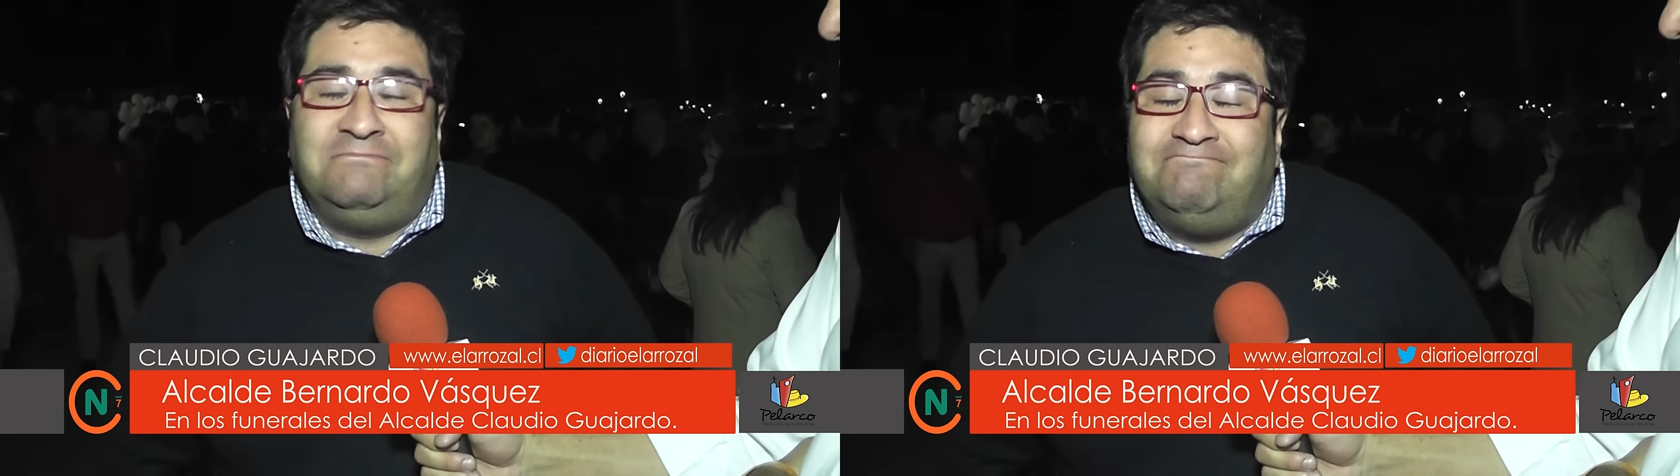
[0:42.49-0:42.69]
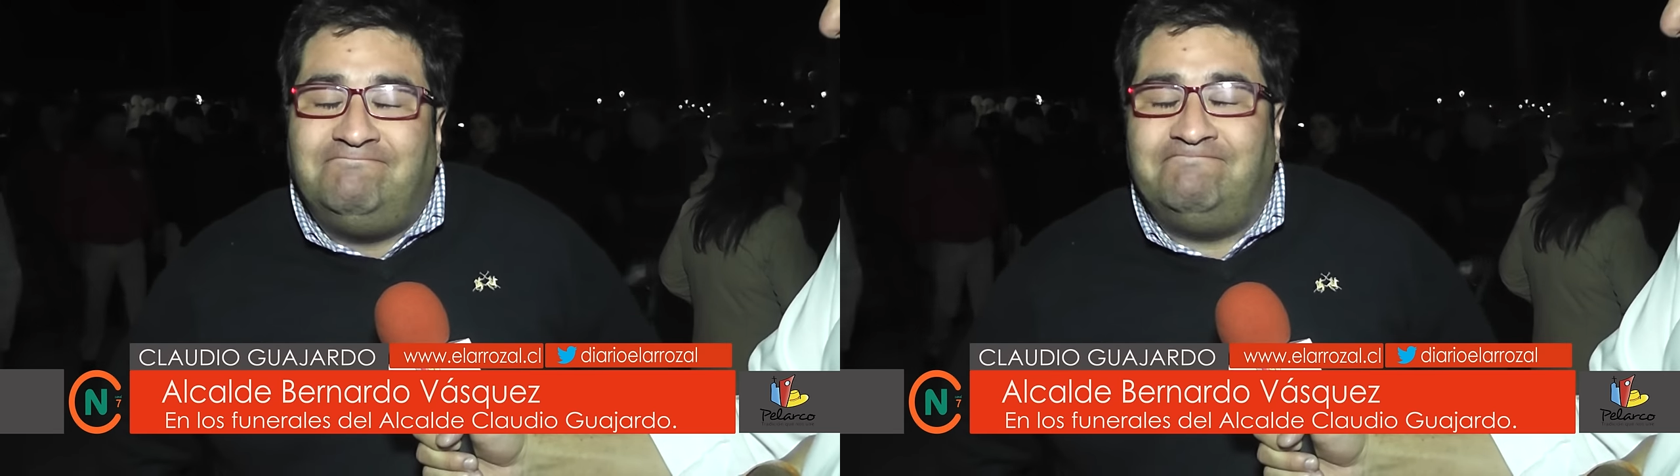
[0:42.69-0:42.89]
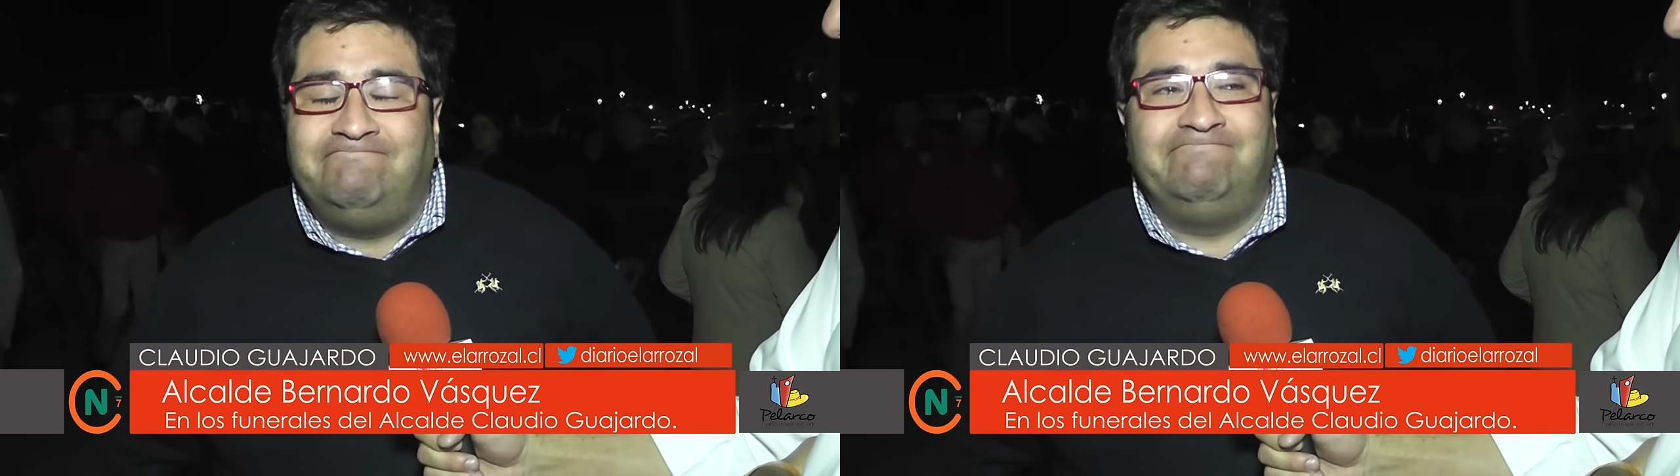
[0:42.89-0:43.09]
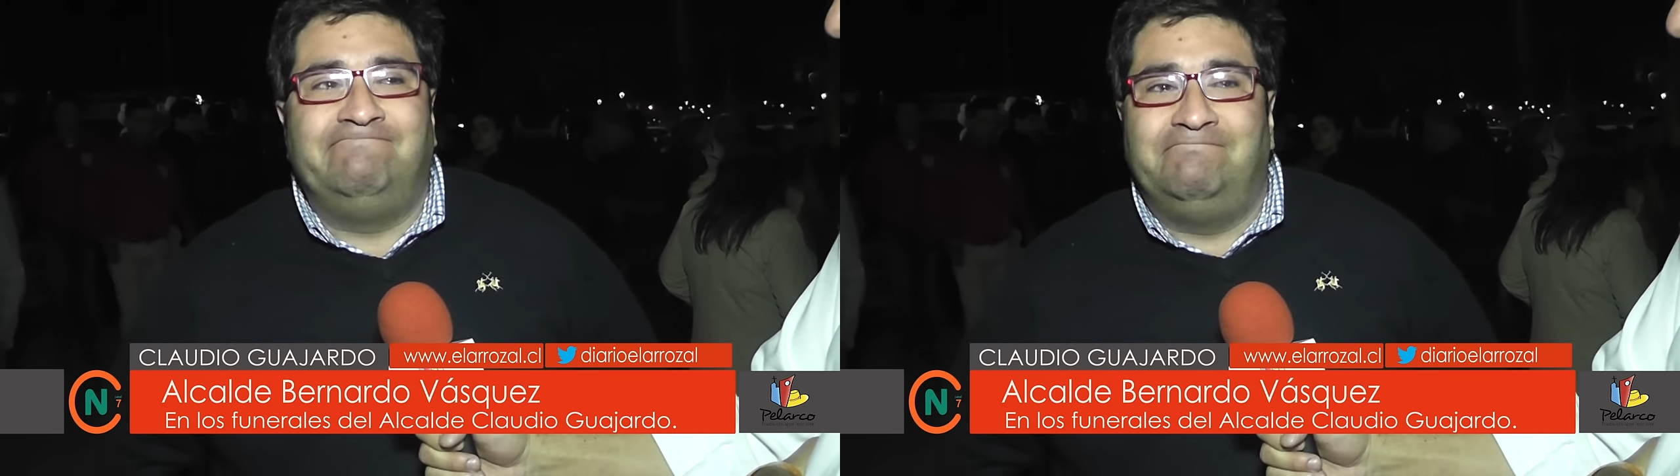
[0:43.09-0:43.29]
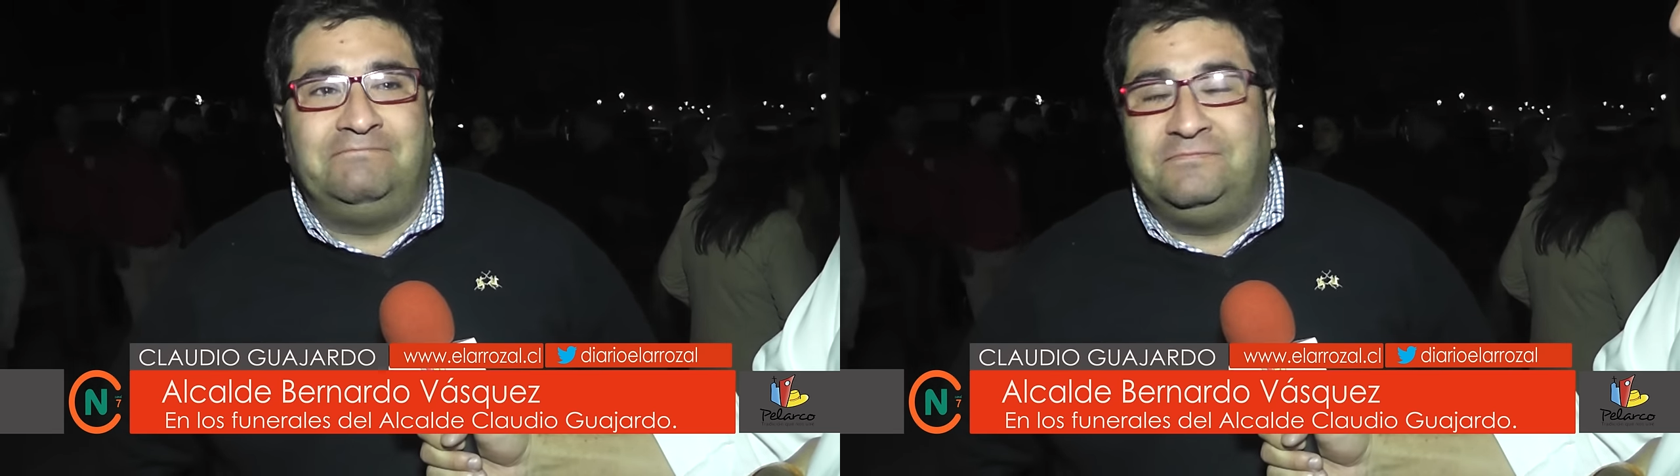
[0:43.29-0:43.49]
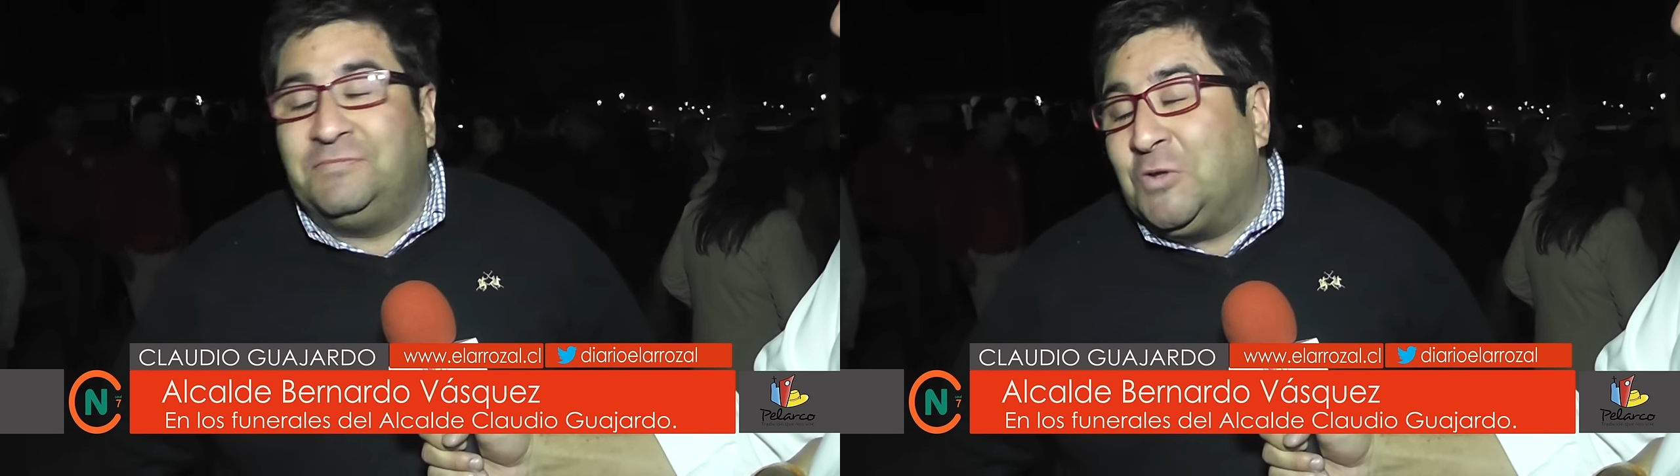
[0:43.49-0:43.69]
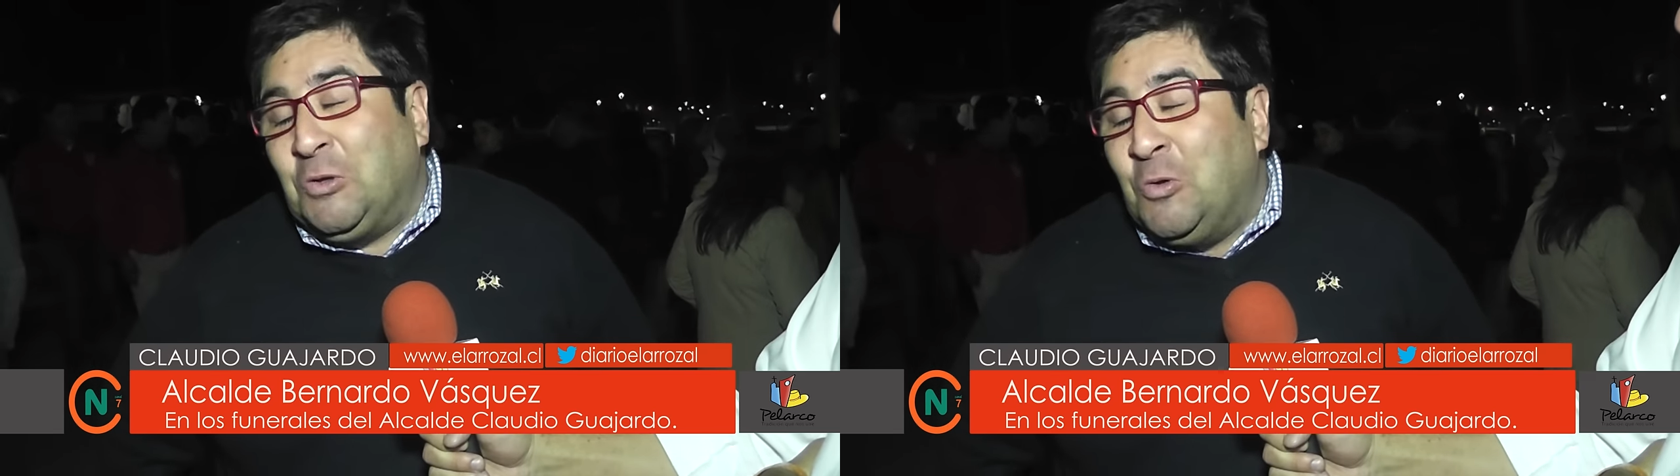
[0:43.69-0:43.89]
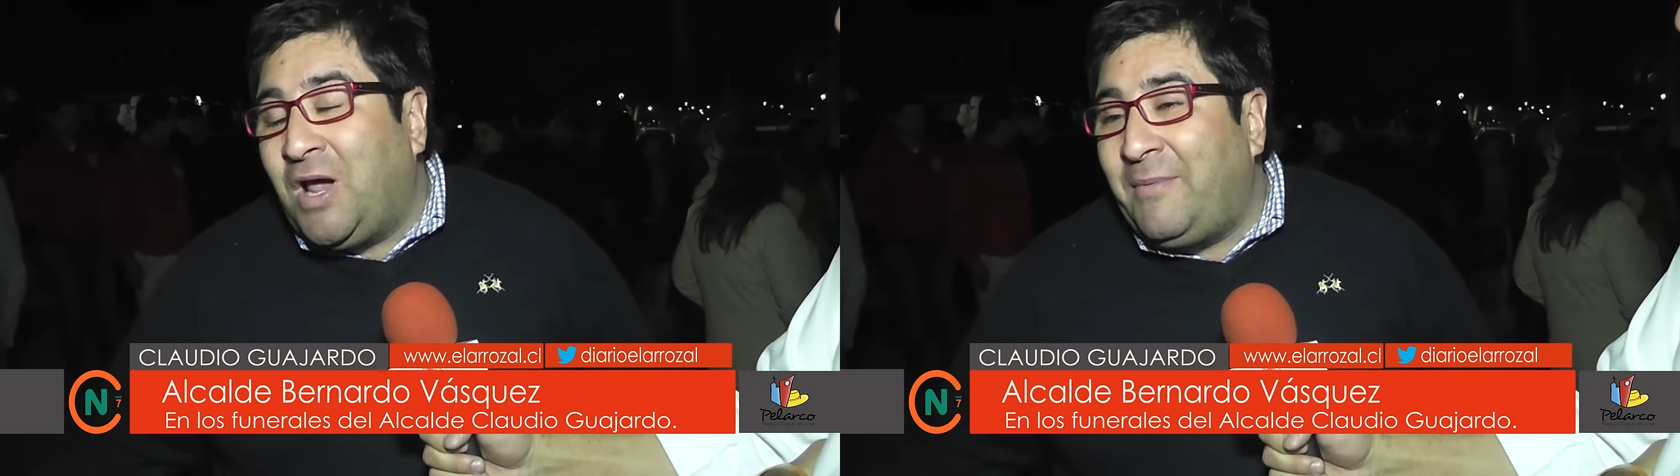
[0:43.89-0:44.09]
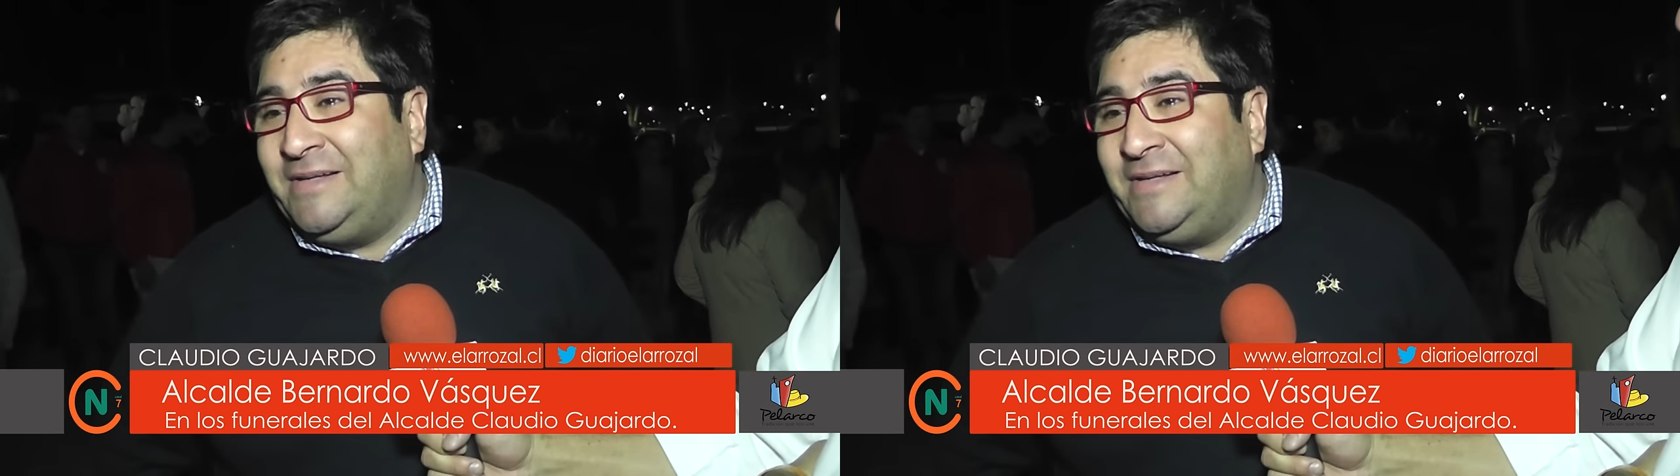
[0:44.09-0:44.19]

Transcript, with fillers: nunca